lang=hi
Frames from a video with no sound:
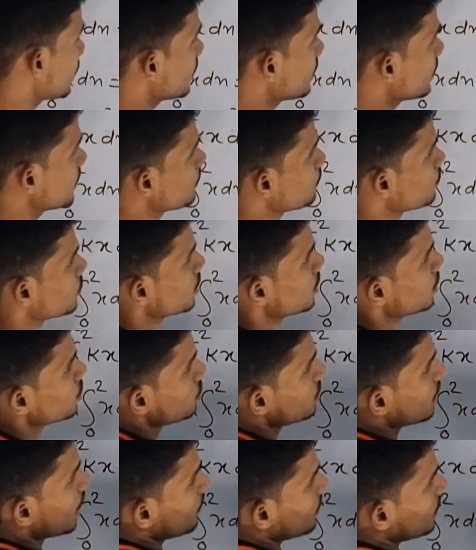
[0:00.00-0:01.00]
है
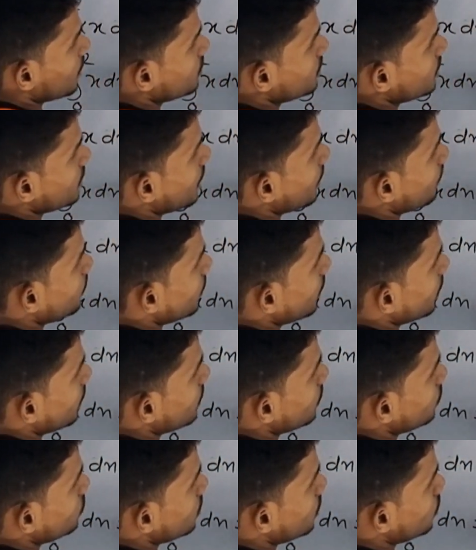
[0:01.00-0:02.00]
तो यहाँ पे क्या हो जाएगा आपका
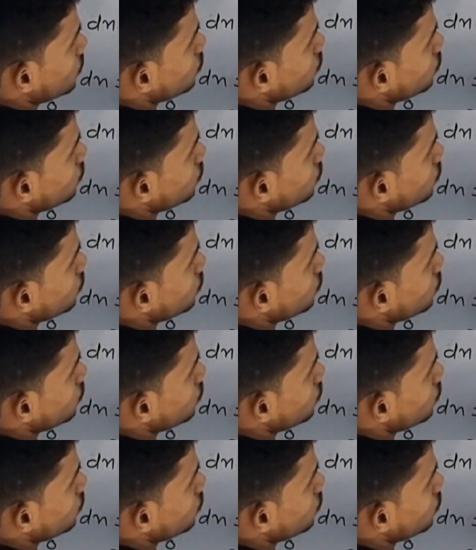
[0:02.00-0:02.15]
ये हो जाएगा टू